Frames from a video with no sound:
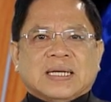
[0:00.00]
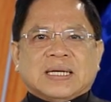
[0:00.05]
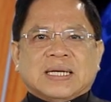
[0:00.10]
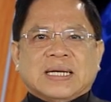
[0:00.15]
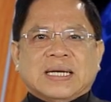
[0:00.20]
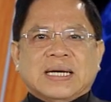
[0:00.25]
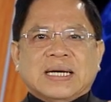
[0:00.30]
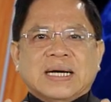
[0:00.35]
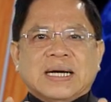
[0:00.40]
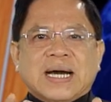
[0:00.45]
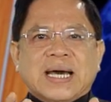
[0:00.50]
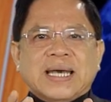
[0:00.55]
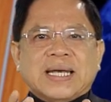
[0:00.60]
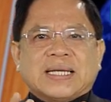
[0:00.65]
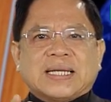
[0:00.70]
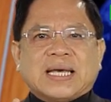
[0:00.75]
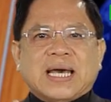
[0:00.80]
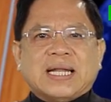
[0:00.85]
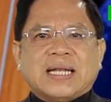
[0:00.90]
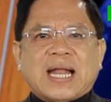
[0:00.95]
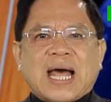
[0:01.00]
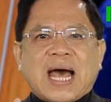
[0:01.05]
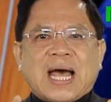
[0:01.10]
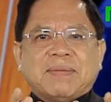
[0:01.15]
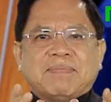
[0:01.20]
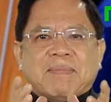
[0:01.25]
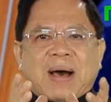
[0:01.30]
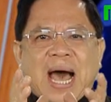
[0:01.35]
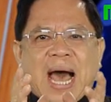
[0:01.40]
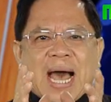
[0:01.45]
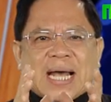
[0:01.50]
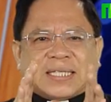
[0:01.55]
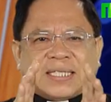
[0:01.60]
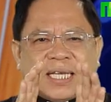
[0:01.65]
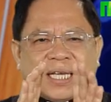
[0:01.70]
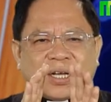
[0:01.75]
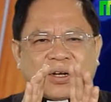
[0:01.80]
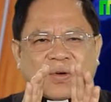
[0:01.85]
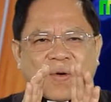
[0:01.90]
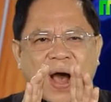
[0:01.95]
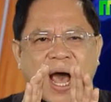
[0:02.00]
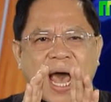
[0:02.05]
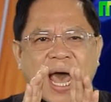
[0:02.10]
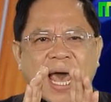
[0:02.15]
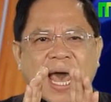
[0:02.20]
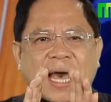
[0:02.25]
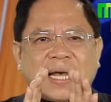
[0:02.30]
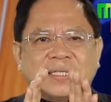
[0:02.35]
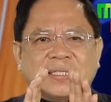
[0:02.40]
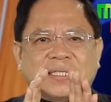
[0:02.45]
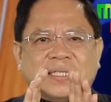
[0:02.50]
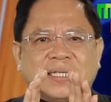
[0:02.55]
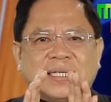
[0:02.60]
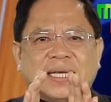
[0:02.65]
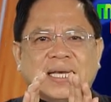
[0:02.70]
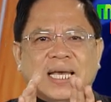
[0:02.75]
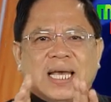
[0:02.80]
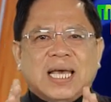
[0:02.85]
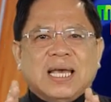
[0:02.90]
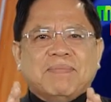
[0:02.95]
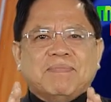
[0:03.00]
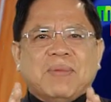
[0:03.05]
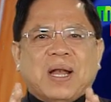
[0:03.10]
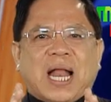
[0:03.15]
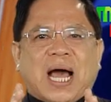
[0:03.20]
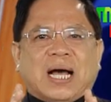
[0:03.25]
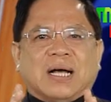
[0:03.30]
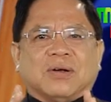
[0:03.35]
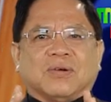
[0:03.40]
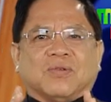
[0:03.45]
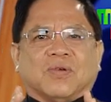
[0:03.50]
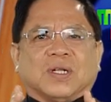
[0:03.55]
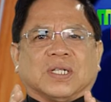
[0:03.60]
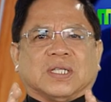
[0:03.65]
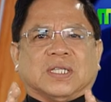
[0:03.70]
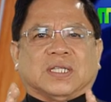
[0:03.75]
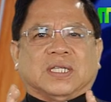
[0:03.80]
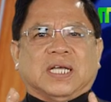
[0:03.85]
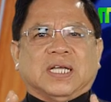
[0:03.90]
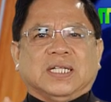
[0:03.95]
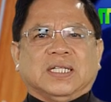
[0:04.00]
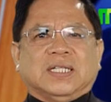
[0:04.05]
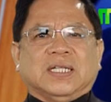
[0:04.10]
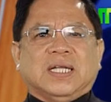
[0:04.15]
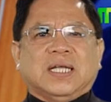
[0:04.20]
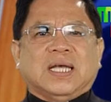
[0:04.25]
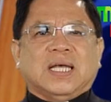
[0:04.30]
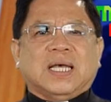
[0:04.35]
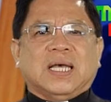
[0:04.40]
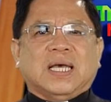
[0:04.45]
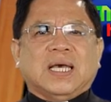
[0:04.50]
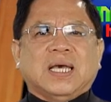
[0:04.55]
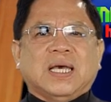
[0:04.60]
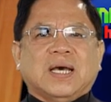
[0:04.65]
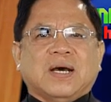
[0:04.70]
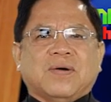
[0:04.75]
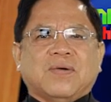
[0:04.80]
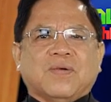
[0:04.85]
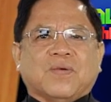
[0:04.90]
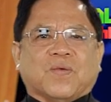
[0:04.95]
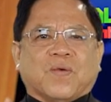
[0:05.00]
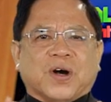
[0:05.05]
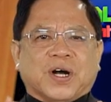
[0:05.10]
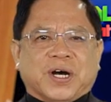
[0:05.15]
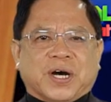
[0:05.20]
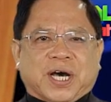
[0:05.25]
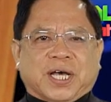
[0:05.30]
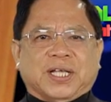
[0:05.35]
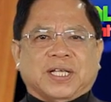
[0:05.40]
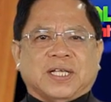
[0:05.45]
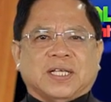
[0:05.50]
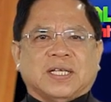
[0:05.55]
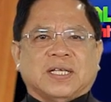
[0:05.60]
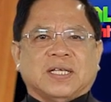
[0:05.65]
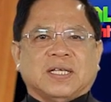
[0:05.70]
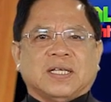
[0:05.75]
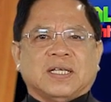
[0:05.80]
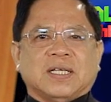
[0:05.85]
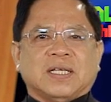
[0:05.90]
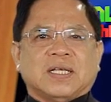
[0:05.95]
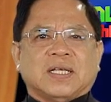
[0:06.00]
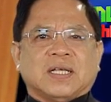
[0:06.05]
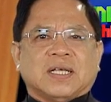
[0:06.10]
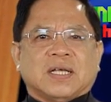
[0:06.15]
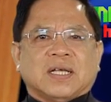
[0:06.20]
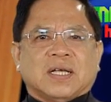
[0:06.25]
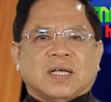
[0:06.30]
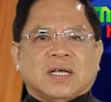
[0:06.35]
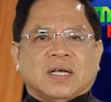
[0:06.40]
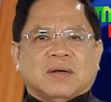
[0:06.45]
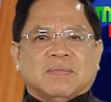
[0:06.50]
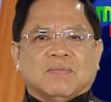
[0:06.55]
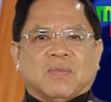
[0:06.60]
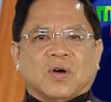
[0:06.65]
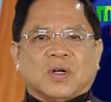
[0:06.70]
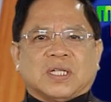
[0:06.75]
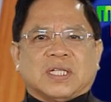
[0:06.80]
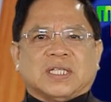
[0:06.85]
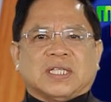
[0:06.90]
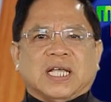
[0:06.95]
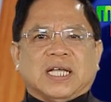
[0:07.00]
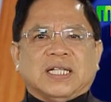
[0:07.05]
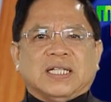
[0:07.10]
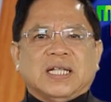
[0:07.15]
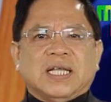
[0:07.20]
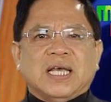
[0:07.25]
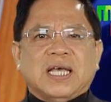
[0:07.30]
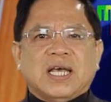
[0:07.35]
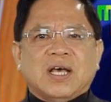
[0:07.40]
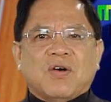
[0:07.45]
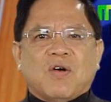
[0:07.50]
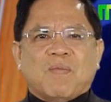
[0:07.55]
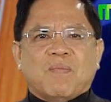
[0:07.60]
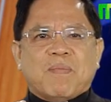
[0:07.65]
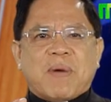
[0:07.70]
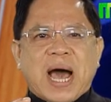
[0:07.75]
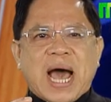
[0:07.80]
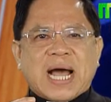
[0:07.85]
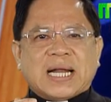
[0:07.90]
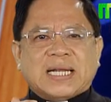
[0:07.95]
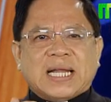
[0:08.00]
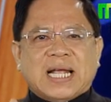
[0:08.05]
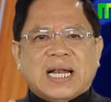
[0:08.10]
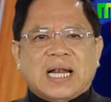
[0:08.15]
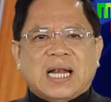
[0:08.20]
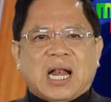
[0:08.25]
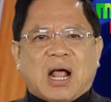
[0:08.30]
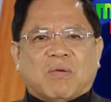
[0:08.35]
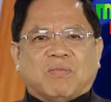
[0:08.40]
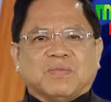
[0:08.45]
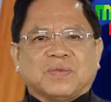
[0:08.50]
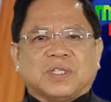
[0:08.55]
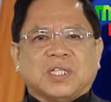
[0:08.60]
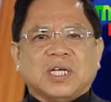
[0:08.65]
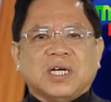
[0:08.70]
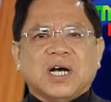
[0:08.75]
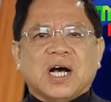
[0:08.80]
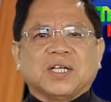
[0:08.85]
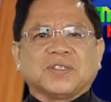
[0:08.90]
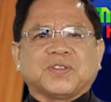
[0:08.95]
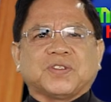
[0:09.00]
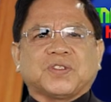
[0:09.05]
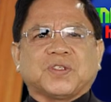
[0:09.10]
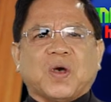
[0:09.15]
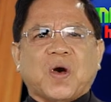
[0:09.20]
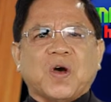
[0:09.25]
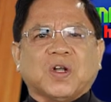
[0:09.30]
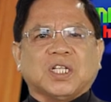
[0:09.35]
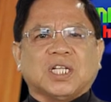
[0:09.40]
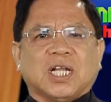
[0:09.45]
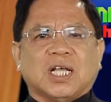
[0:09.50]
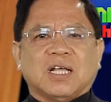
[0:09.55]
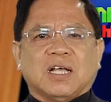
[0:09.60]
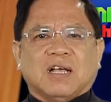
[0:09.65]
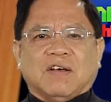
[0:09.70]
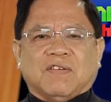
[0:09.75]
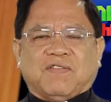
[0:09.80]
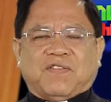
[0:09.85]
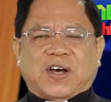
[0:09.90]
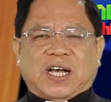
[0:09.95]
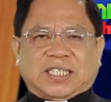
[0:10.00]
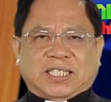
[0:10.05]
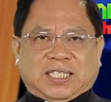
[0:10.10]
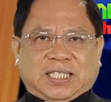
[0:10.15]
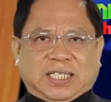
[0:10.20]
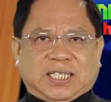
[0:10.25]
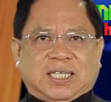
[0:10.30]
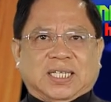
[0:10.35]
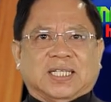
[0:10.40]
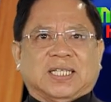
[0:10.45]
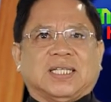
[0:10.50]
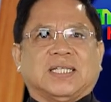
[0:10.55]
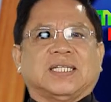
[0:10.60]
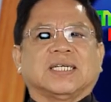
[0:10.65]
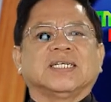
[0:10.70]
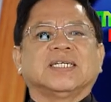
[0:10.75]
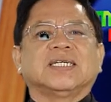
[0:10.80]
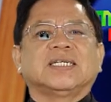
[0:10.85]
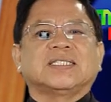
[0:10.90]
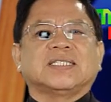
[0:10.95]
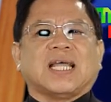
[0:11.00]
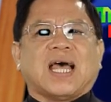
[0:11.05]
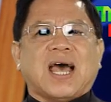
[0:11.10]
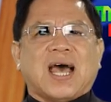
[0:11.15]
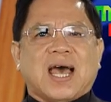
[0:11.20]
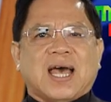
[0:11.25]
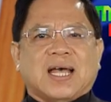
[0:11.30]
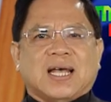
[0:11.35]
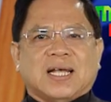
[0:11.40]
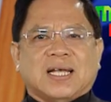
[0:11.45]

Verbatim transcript: Người kết án bà chỉ qua sự im lặng của tình yêu của người một tình yêu mang đến lòng thương xót và sự thứ tha